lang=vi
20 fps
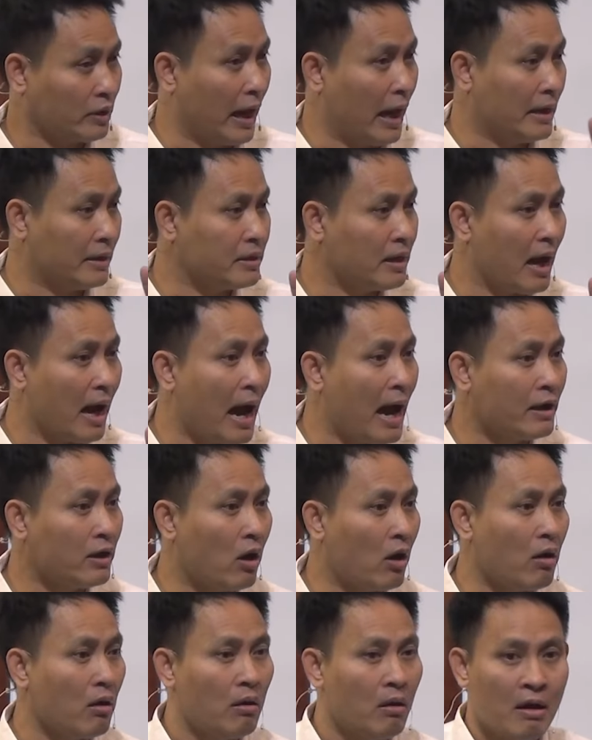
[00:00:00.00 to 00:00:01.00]
Rất có thể
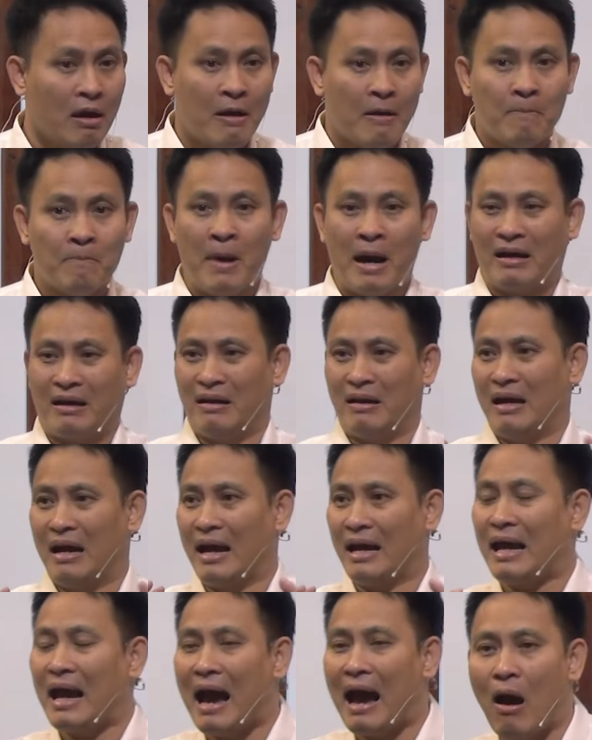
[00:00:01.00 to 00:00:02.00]
chứ ai đó
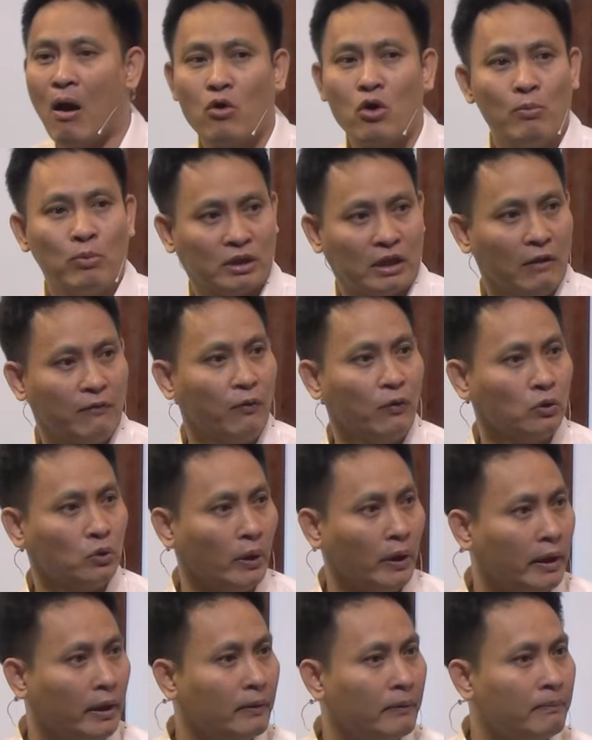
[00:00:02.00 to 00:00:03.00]
mặc cái áo của
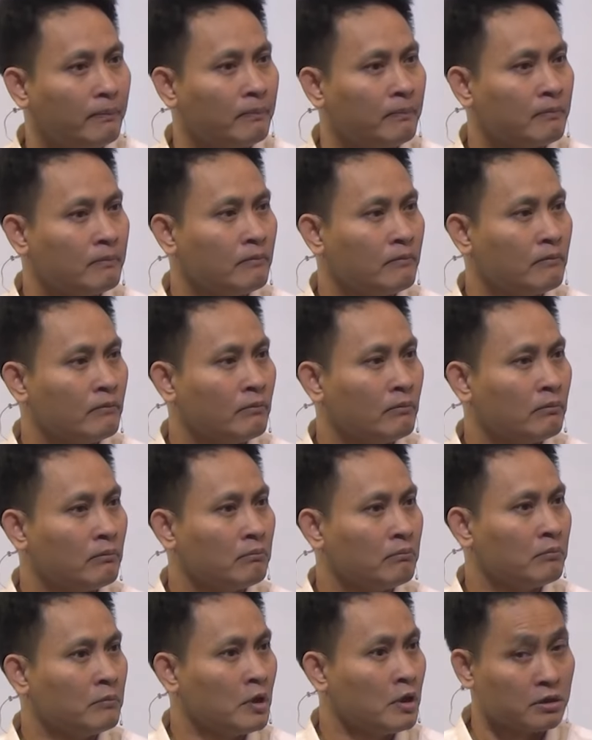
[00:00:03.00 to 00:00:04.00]
một thầy phù thủy
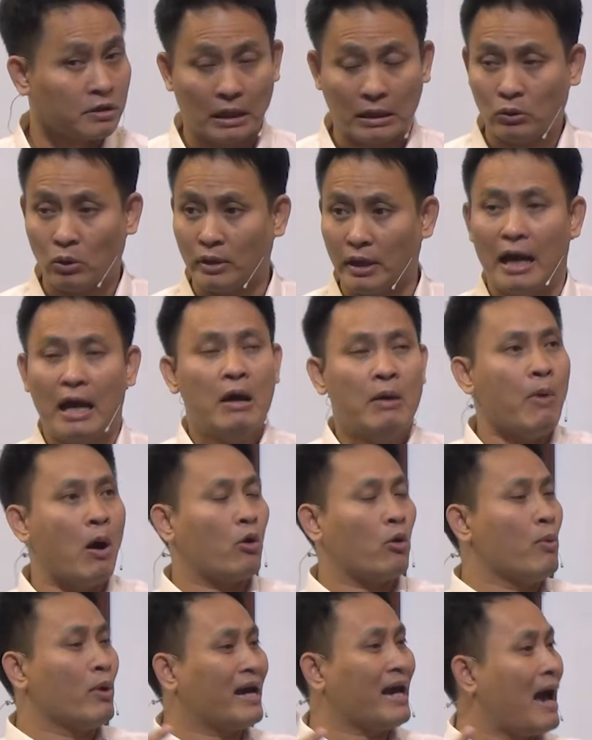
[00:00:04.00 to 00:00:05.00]
rất
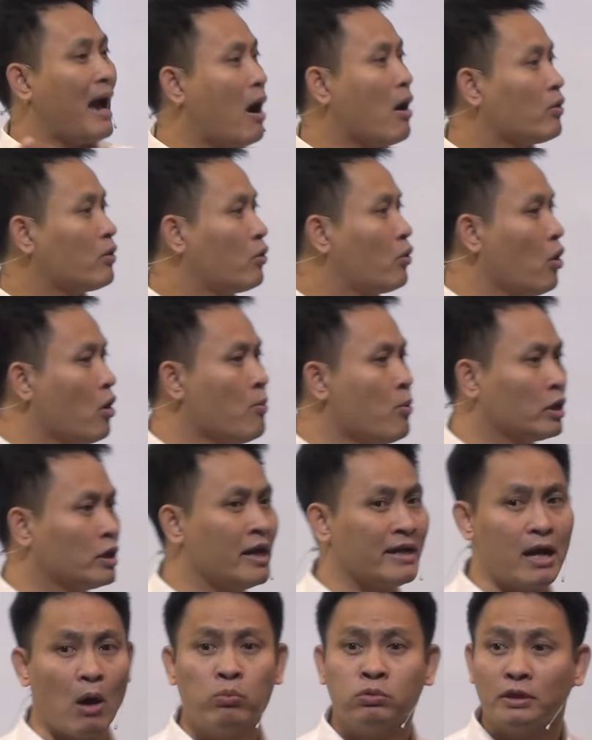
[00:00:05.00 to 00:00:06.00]
có thể mặc một cái áo
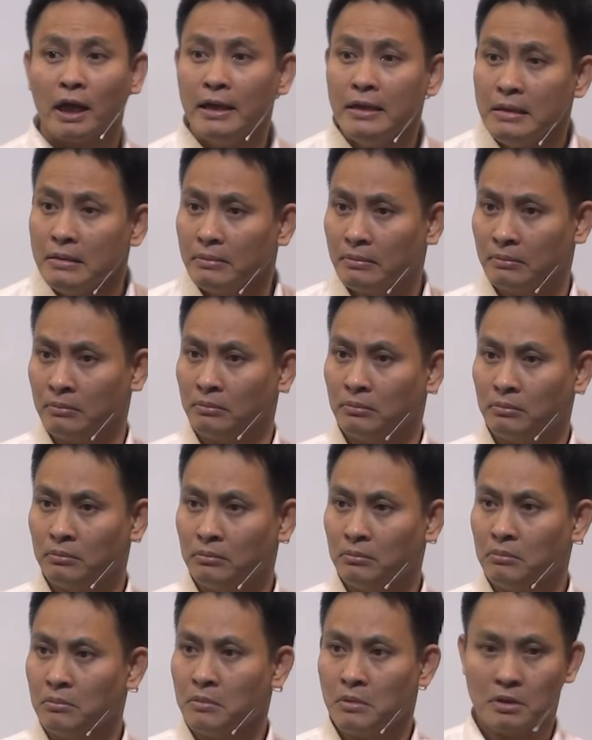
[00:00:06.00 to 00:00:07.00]
của một người đồng tính
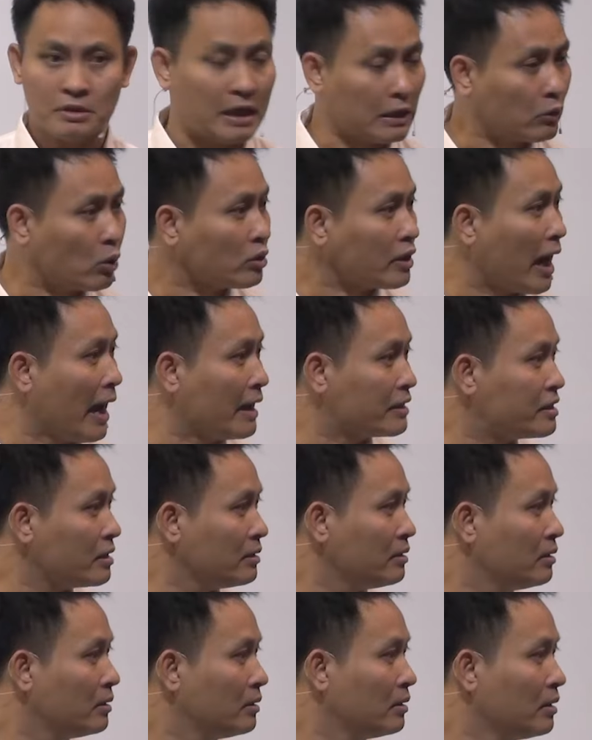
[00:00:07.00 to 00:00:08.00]
rất
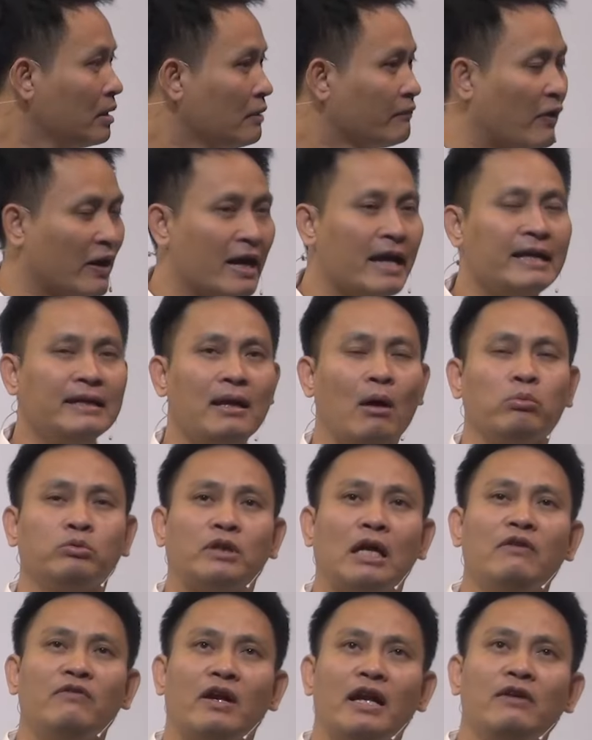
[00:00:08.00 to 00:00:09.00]
có thể chứ và
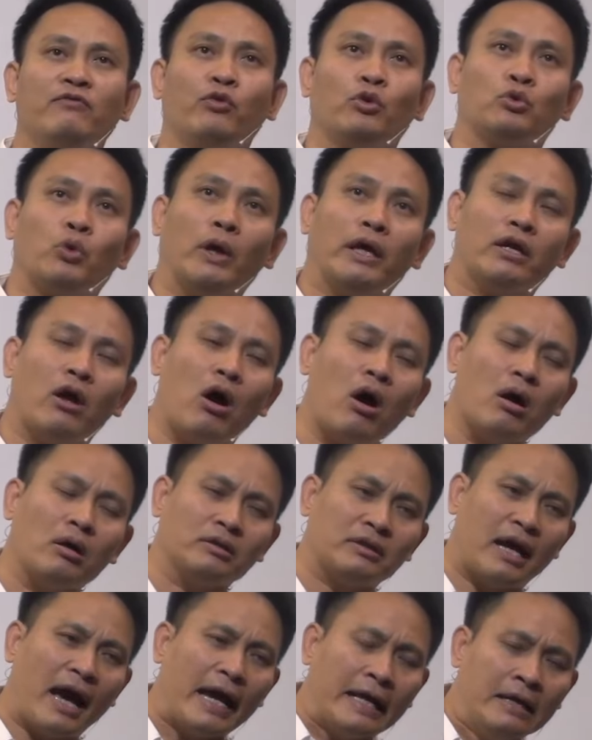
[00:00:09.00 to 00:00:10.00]
linh đồng tính và linh phù
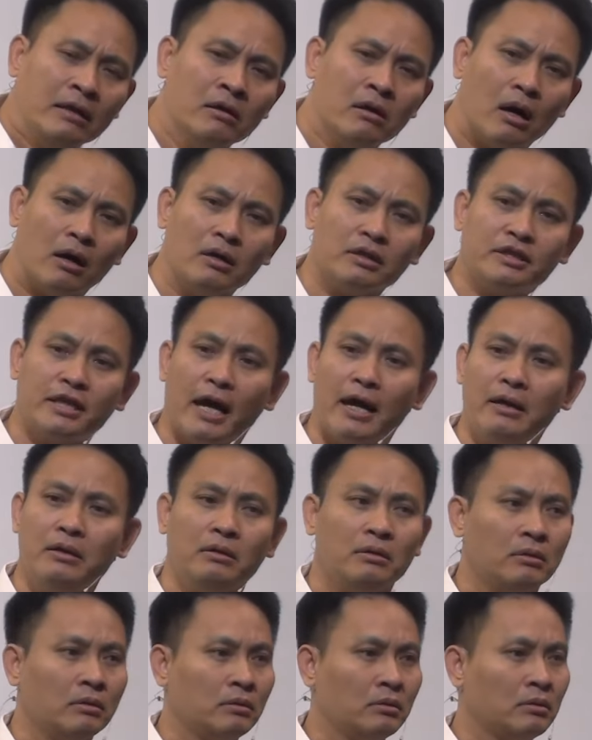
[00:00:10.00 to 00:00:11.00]
thủy đó ảnh
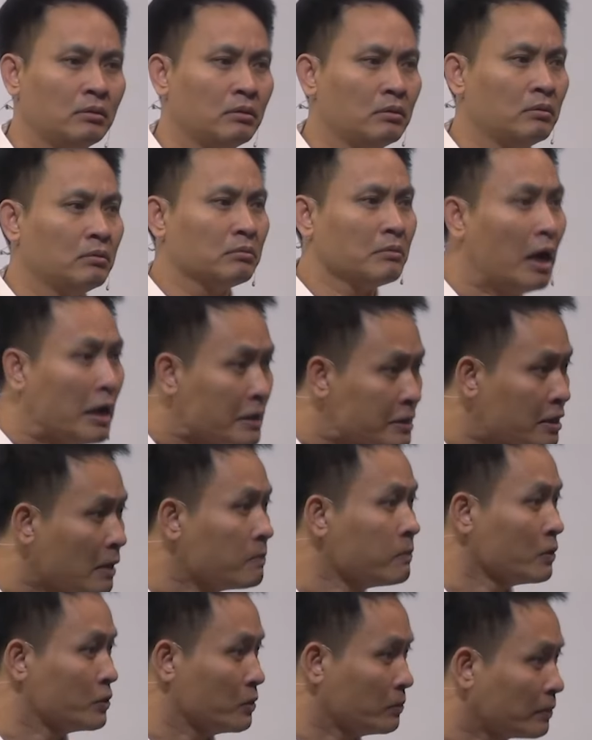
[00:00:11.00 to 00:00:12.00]
hưởng trên
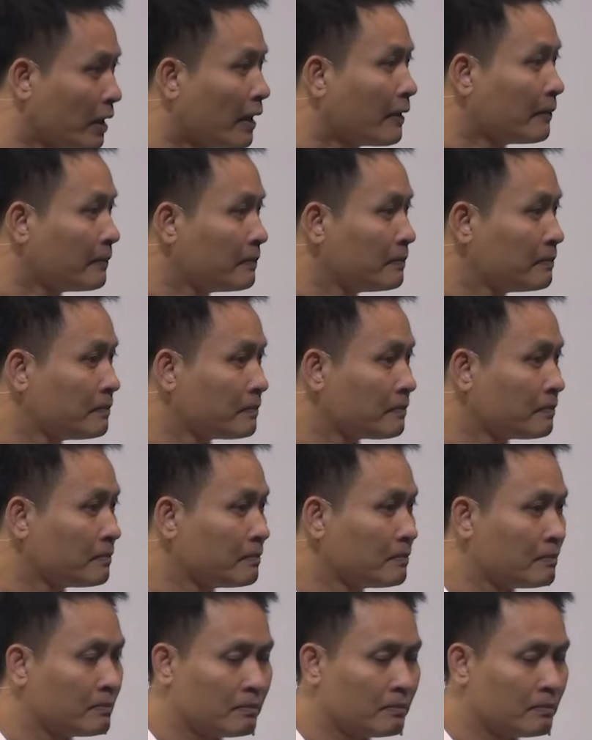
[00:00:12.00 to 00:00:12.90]
đời sống của chúng ta